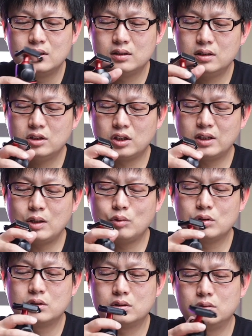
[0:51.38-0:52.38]
这个脚架
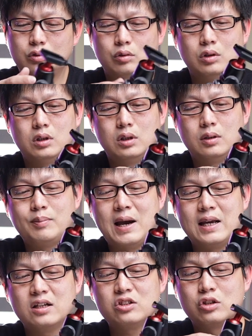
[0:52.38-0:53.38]
我我
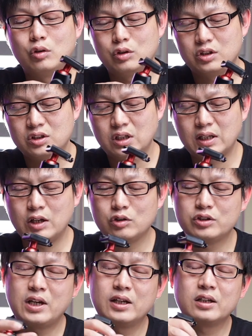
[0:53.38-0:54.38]
买的时候我就知道它有
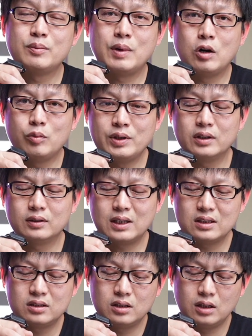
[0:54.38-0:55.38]
这样一个毛病，
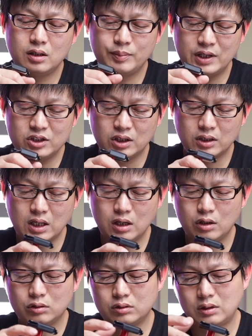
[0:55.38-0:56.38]
但是呢，没想
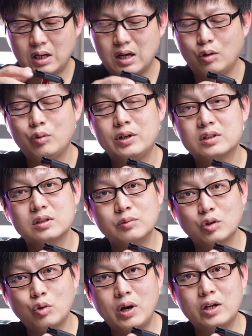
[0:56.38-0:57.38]
到它会这
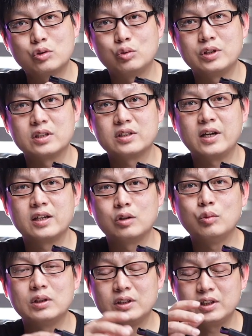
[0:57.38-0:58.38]
么快出现这样一
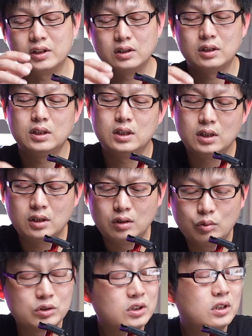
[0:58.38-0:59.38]
个问题。
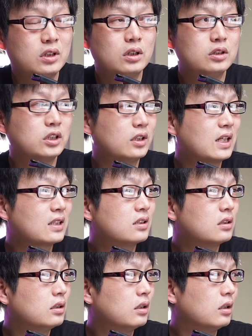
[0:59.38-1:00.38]
我这个脚架
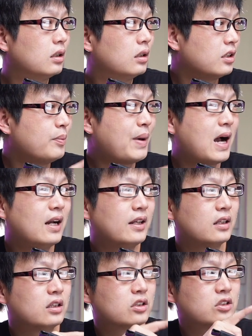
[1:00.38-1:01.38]
是一八
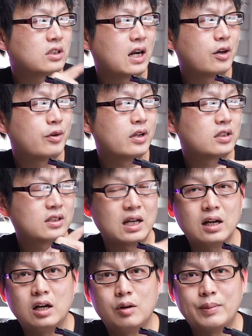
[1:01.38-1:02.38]
年的十二月
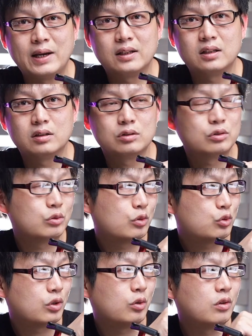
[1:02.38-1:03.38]
三号买的，
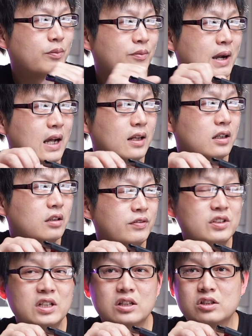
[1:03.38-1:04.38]
所以，我拍了
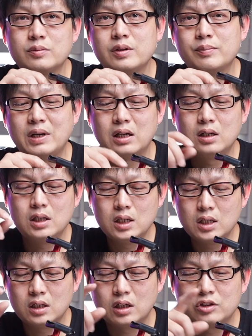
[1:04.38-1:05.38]
分享视频嘛。
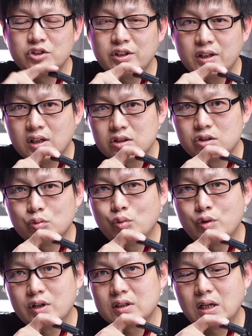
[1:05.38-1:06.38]
然后今天呢是
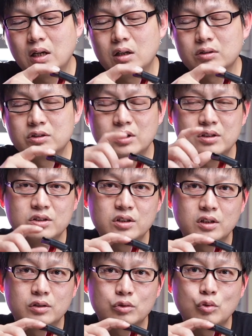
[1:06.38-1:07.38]
五月三号，整
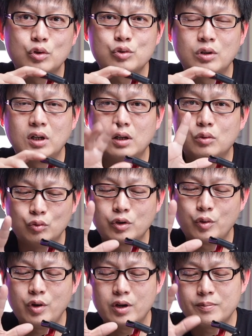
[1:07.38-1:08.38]
整过去了五
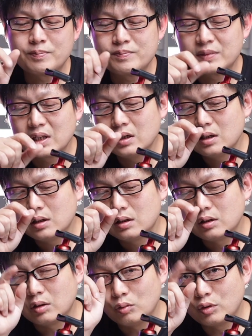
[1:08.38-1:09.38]
个月，
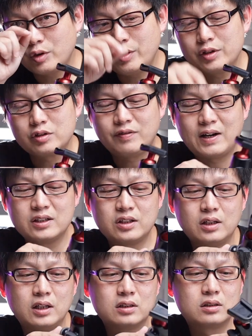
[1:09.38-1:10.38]
五个月就发
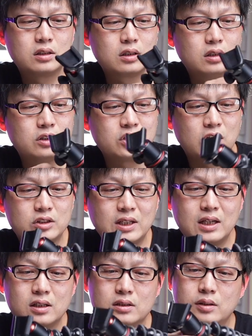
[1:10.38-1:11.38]
现了这个脚
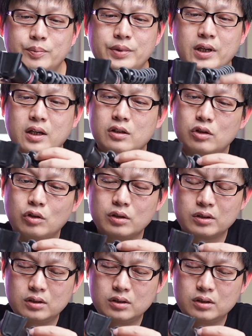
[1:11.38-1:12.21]
架的这边有一